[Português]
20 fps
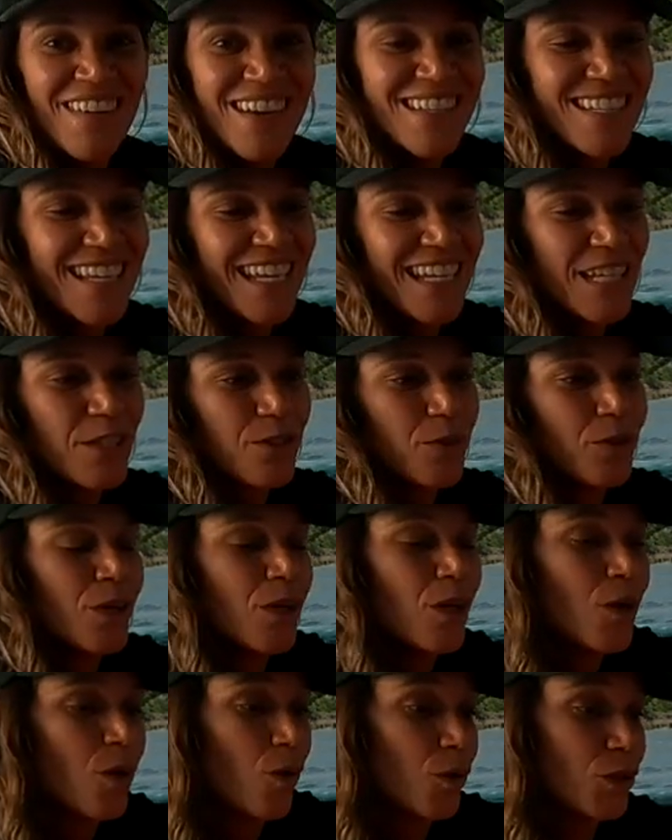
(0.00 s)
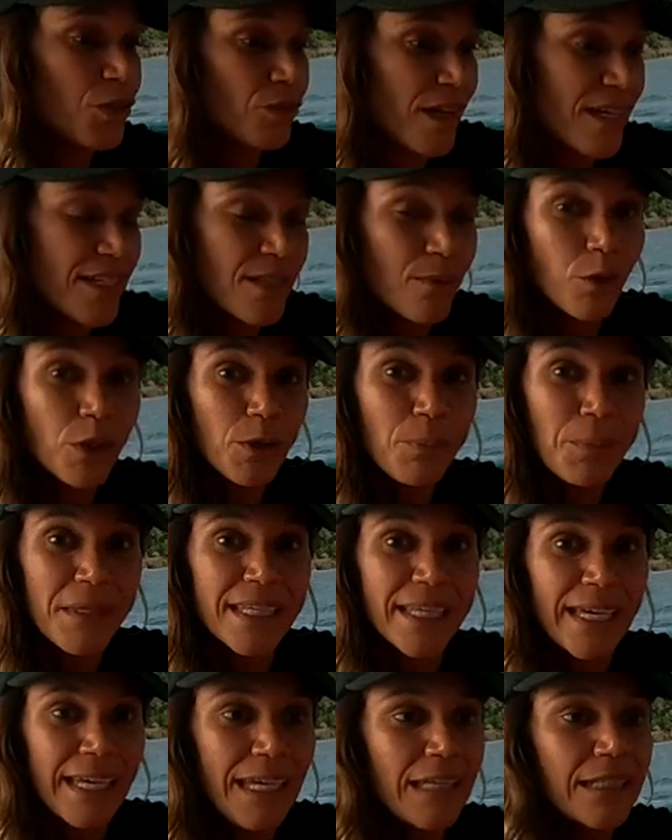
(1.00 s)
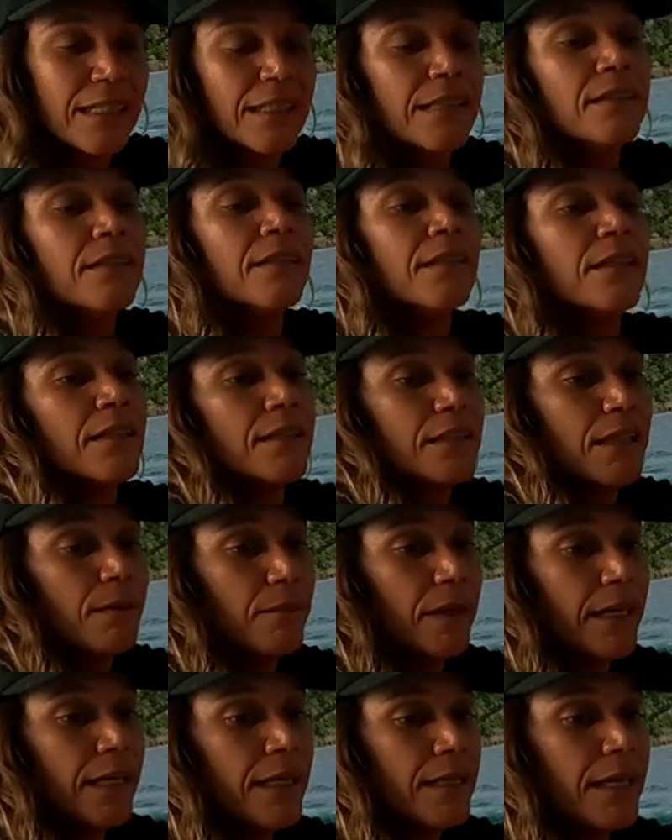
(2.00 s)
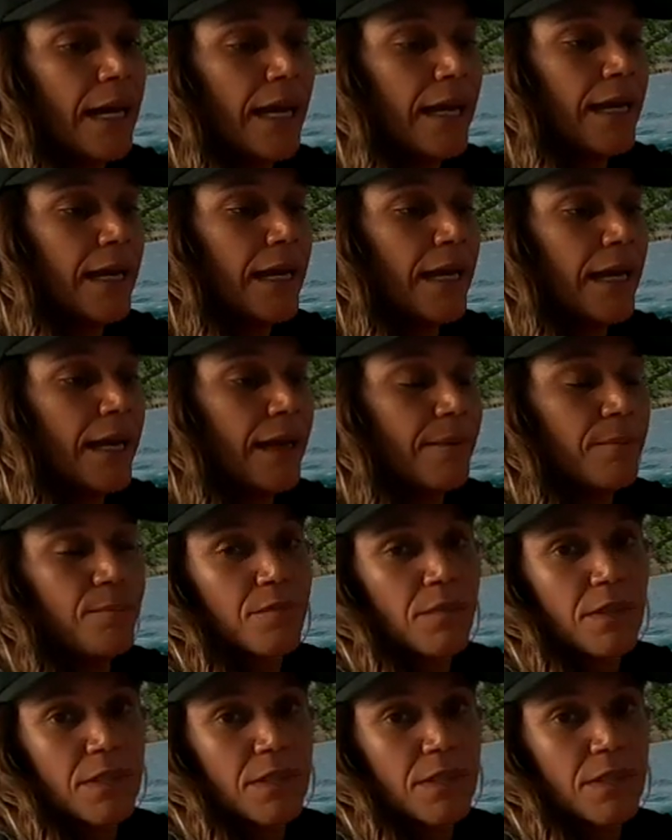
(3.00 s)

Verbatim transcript: fazer isso, ou tivesse muito pequena também, é,